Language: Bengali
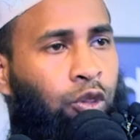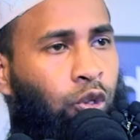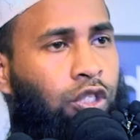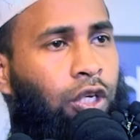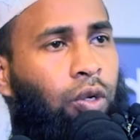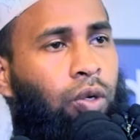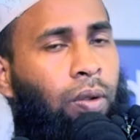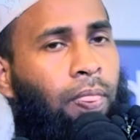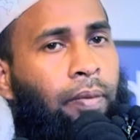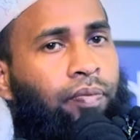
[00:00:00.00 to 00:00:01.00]
এত ছিল
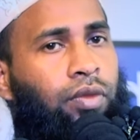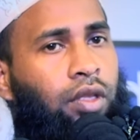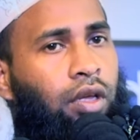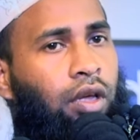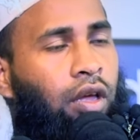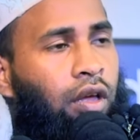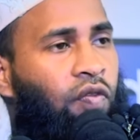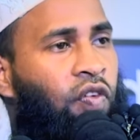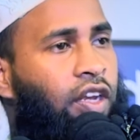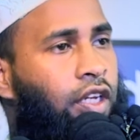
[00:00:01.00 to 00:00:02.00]

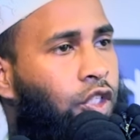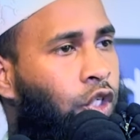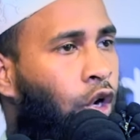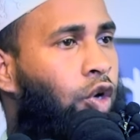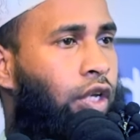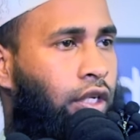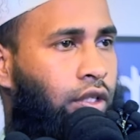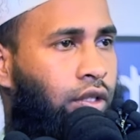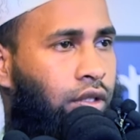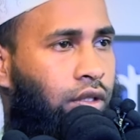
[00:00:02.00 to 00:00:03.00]
ফেনীর শহরেই
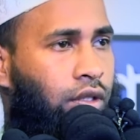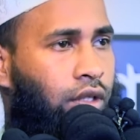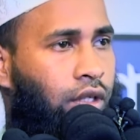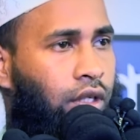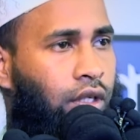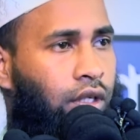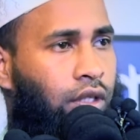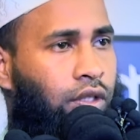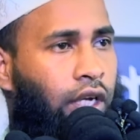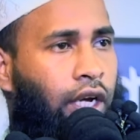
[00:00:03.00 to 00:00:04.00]

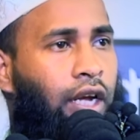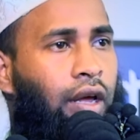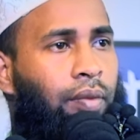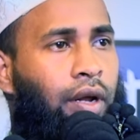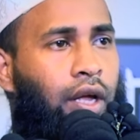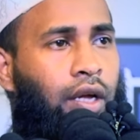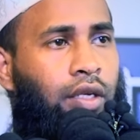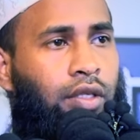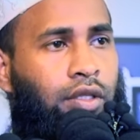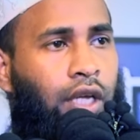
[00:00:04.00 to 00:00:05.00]
যেখানে আমরা
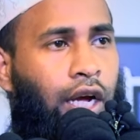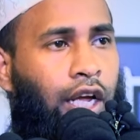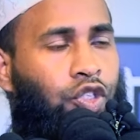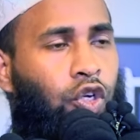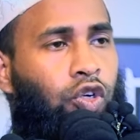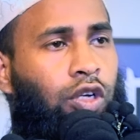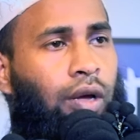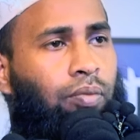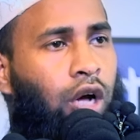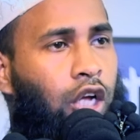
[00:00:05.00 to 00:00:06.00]
ঢাকা
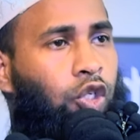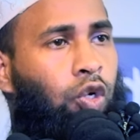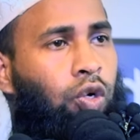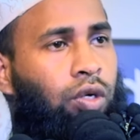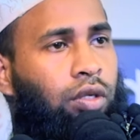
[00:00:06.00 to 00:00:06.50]
চট্টগ্রাম মহাসড়ক